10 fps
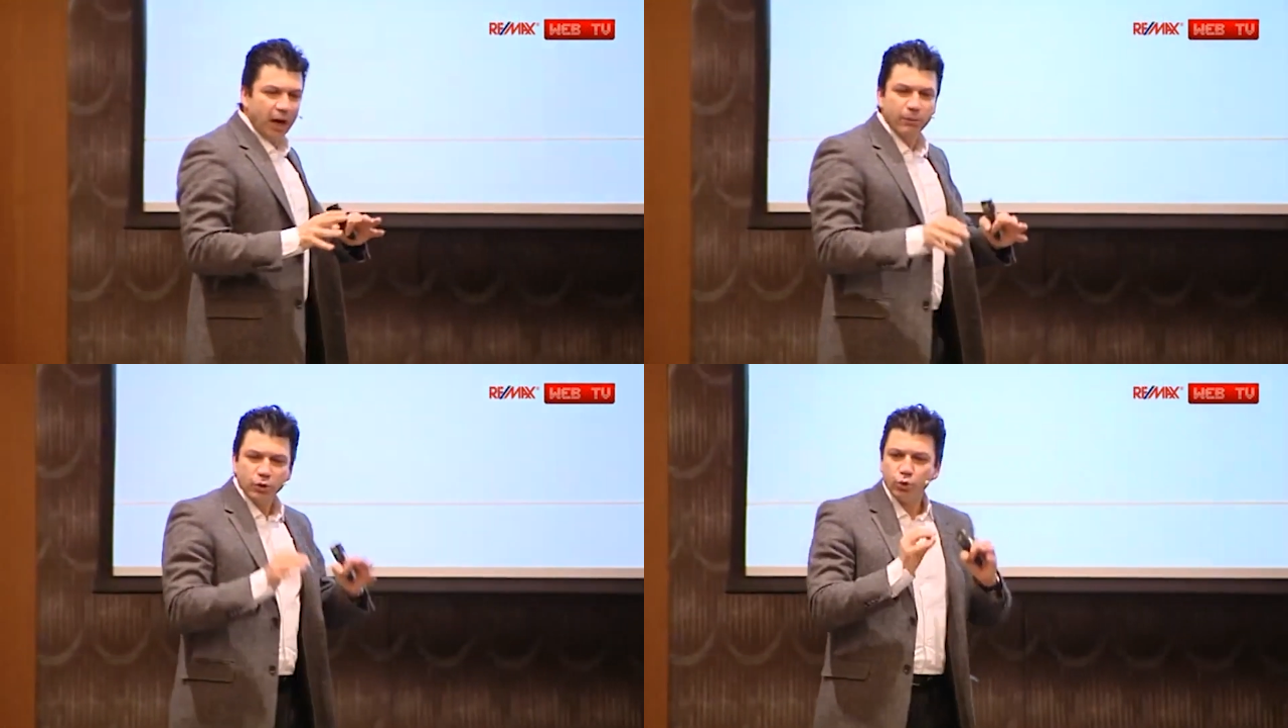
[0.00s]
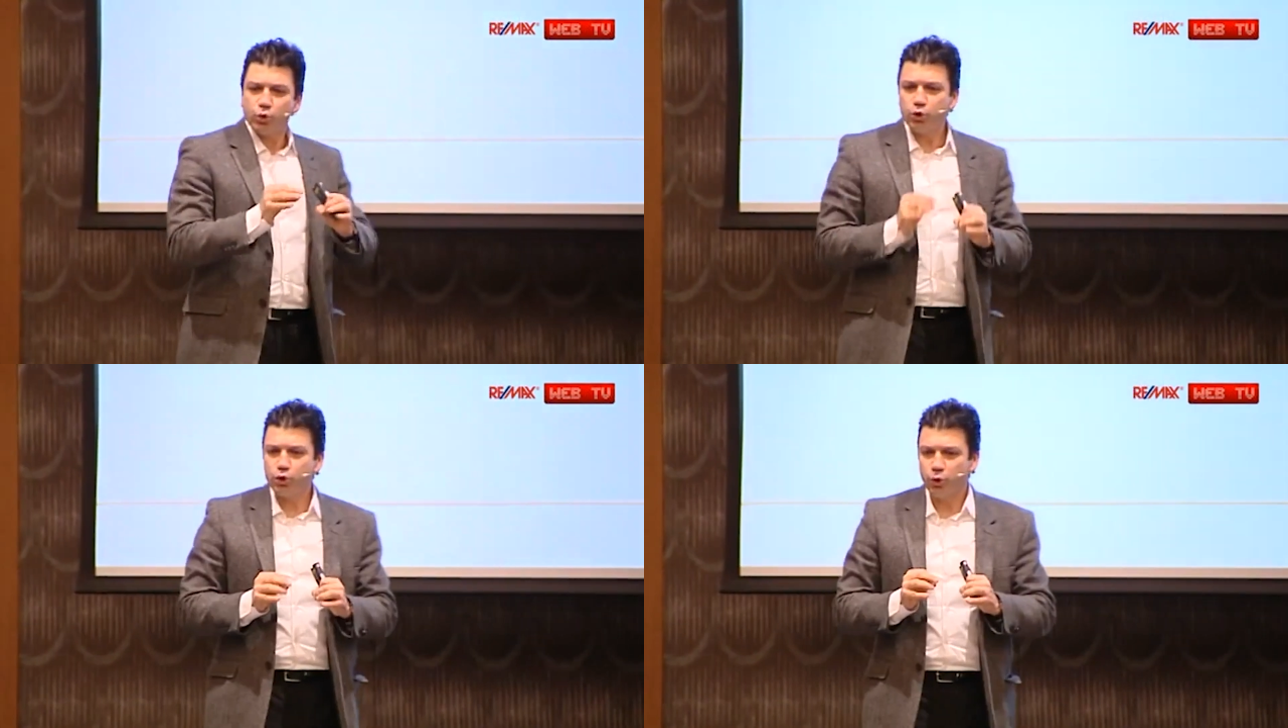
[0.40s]
Ama
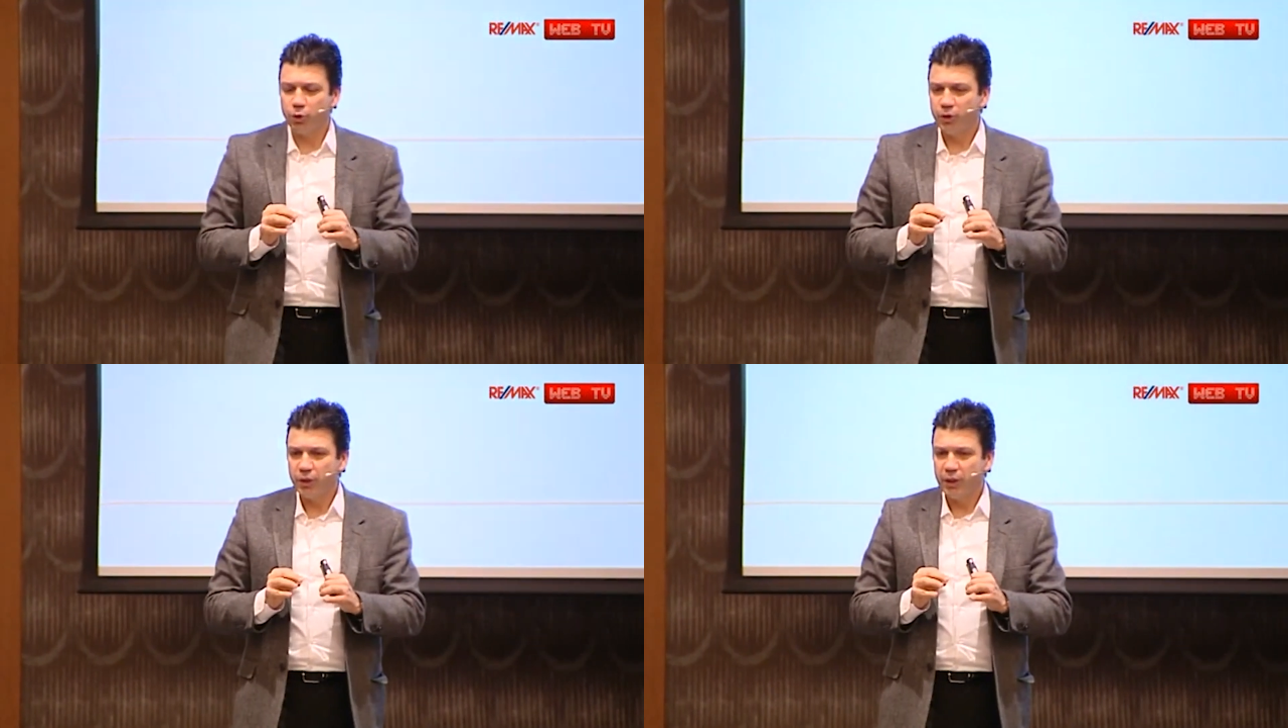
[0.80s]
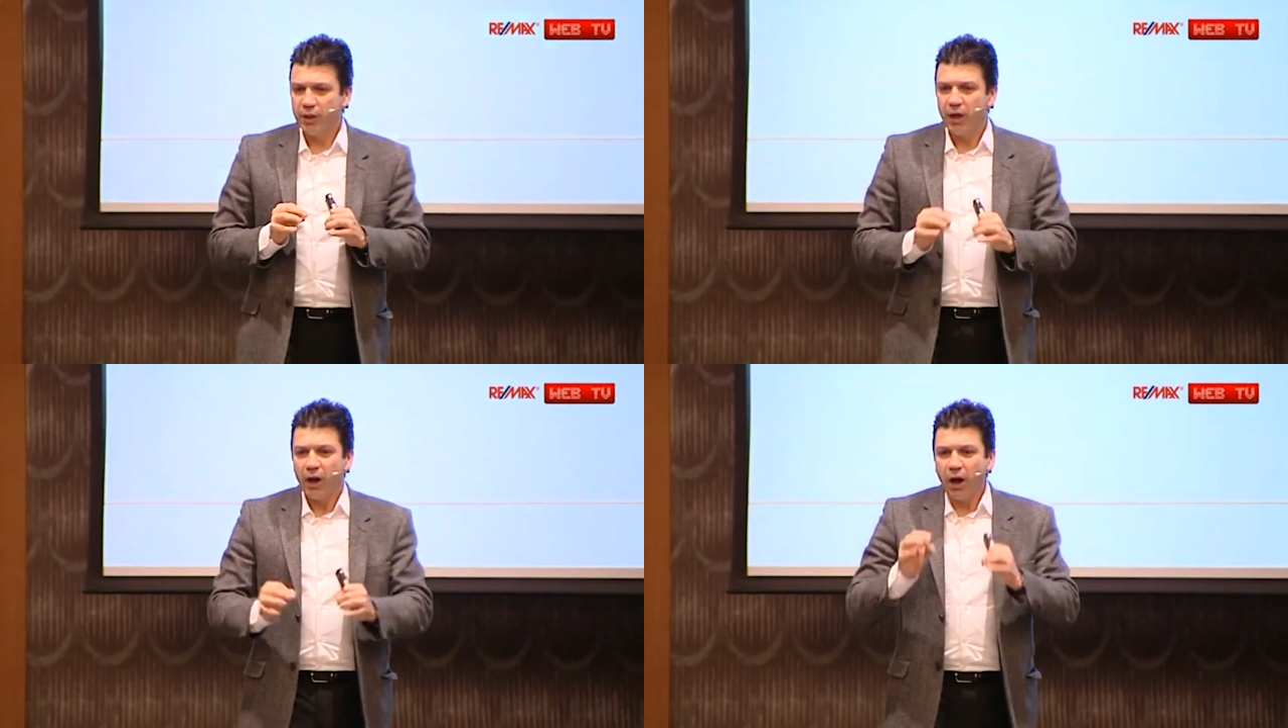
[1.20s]
sorun şu,
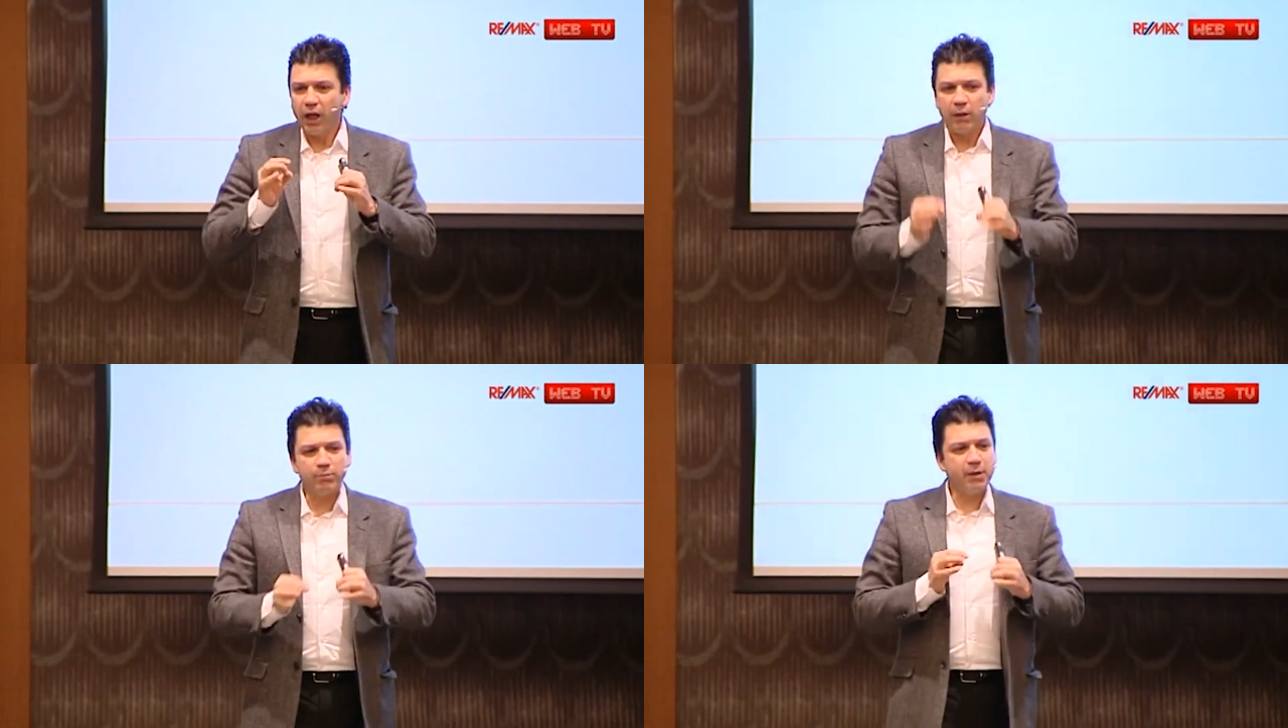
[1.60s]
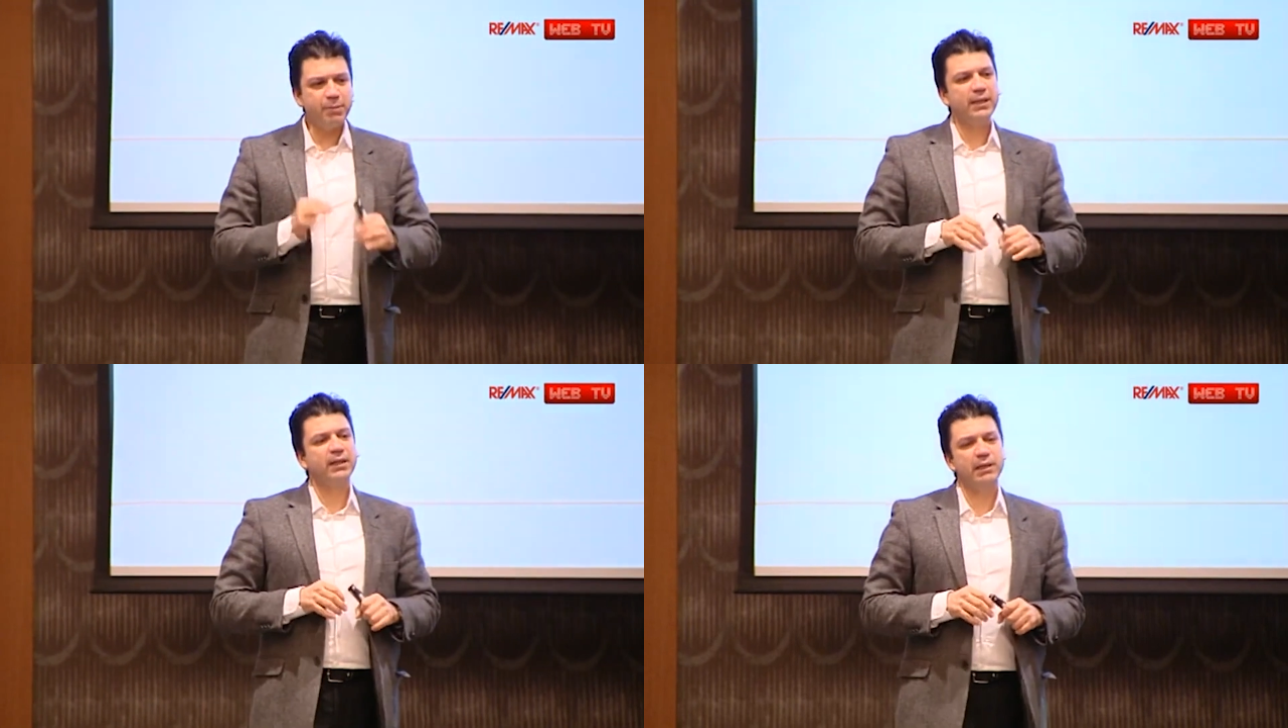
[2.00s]

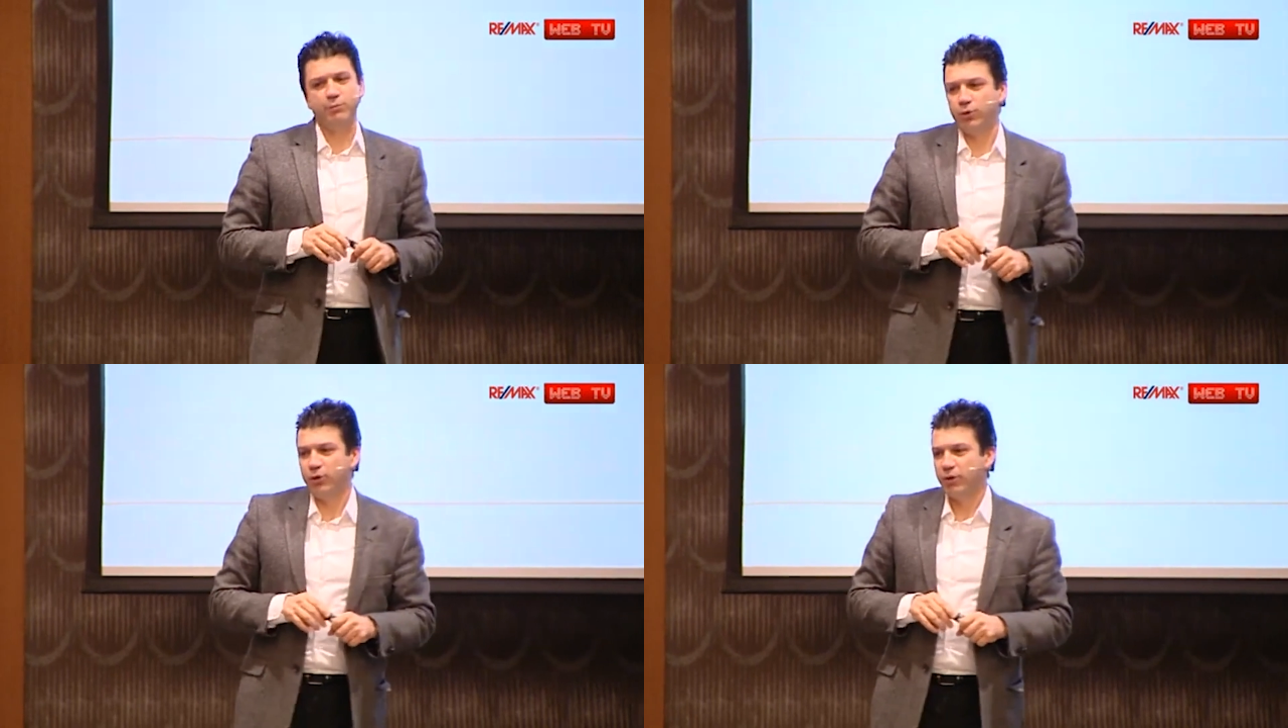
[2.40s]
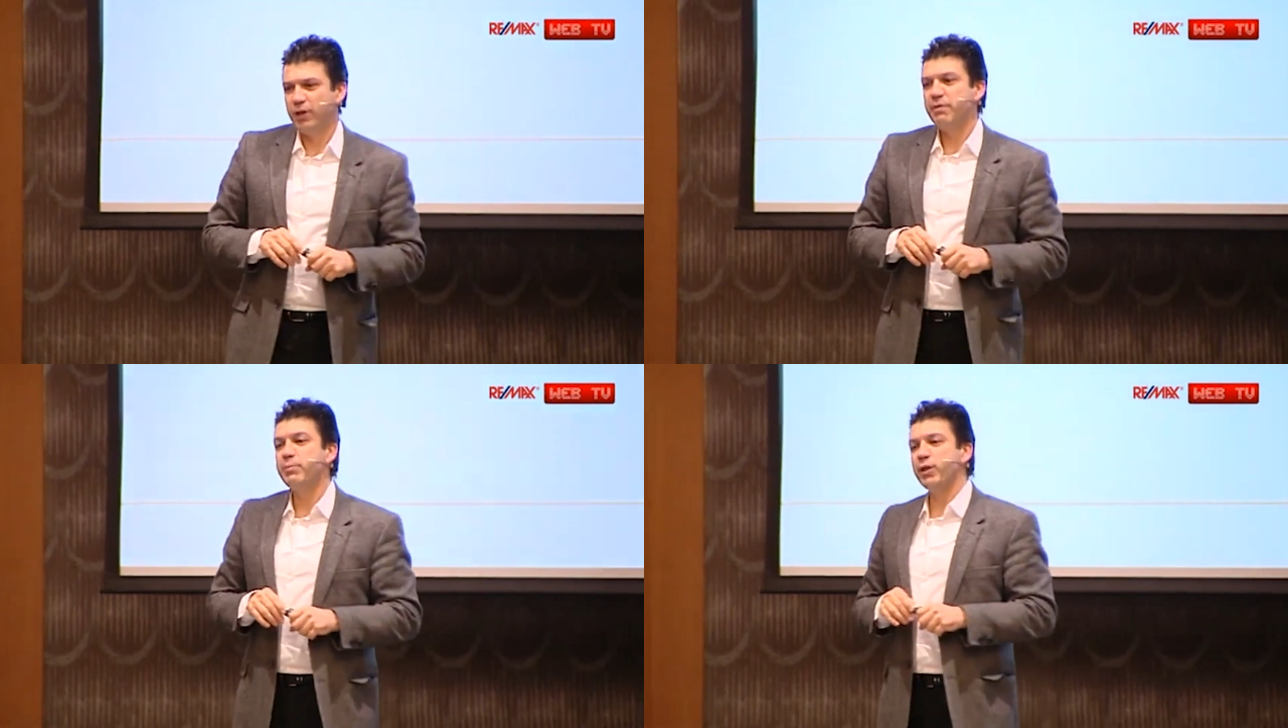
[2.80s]
adamlar beni tanımıyor
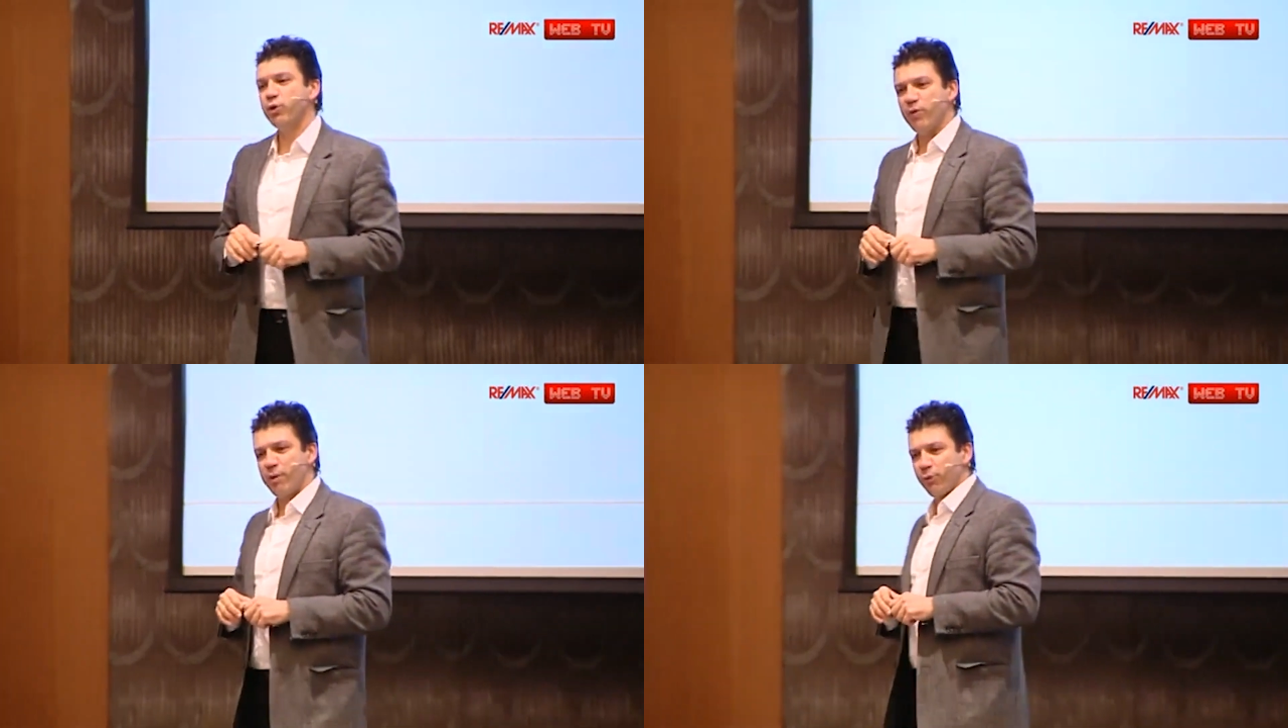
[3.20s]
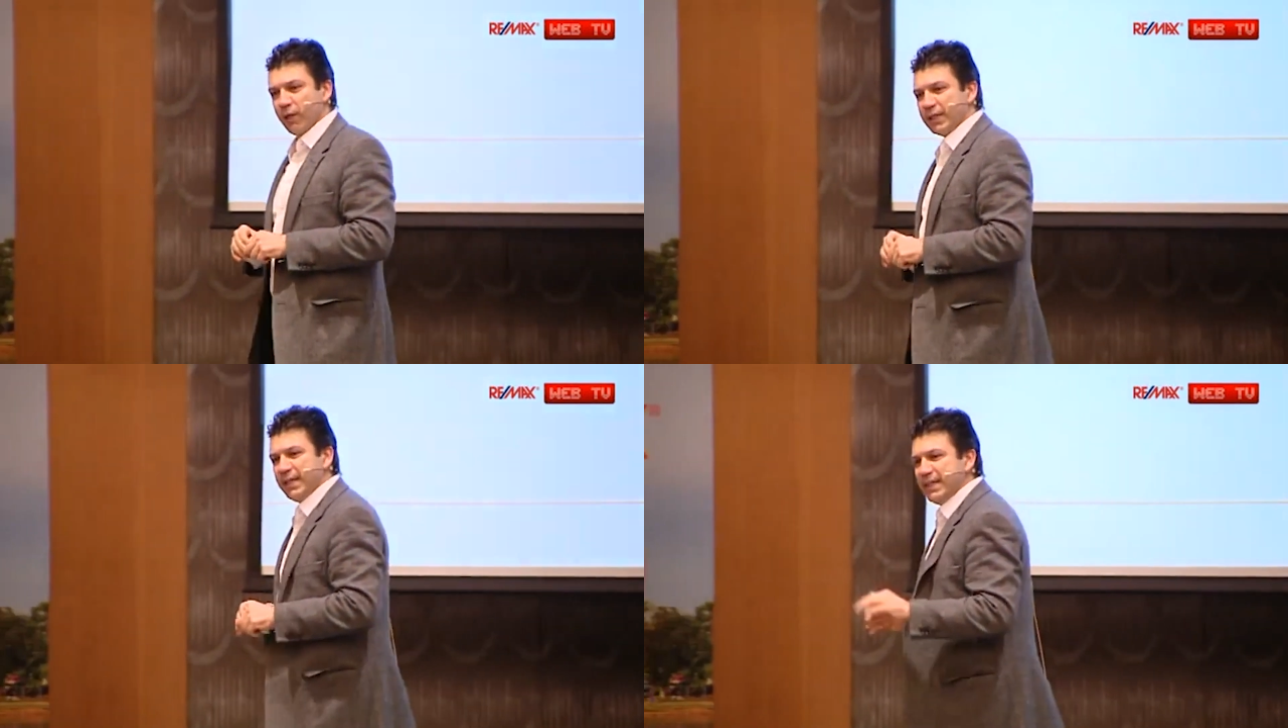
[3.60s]
ve bana
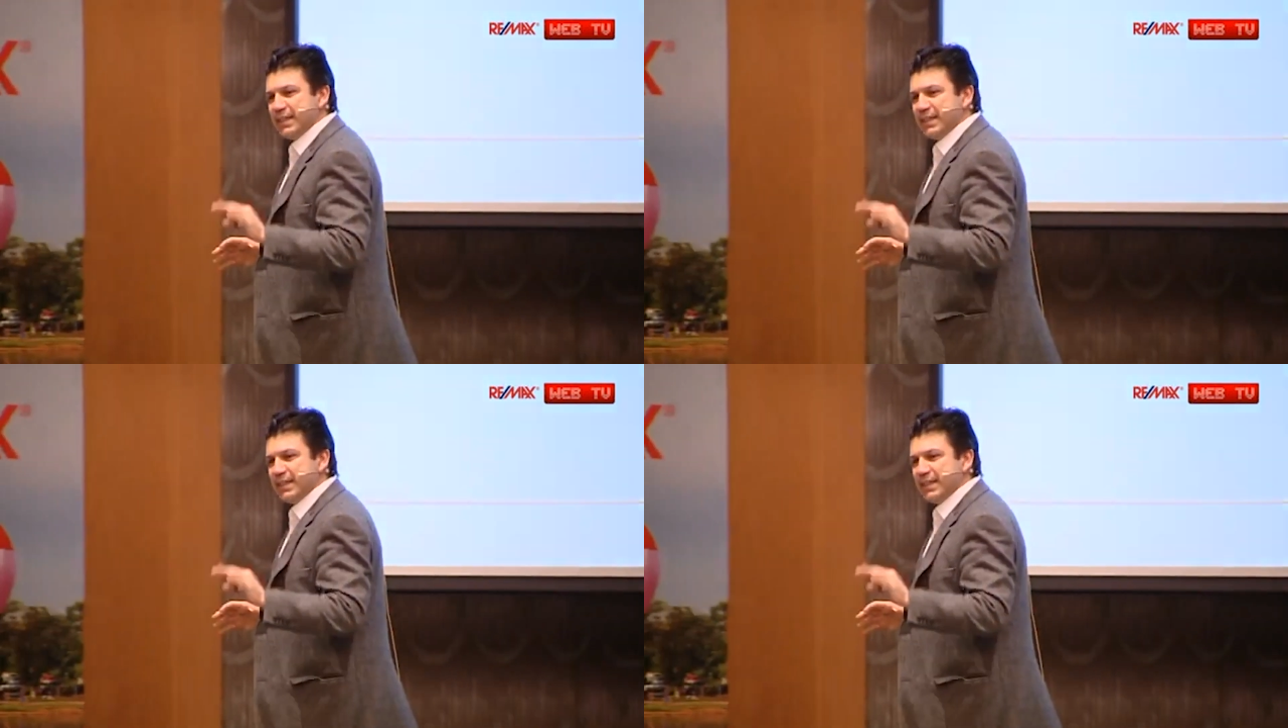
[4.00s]
güvenmiyorlar.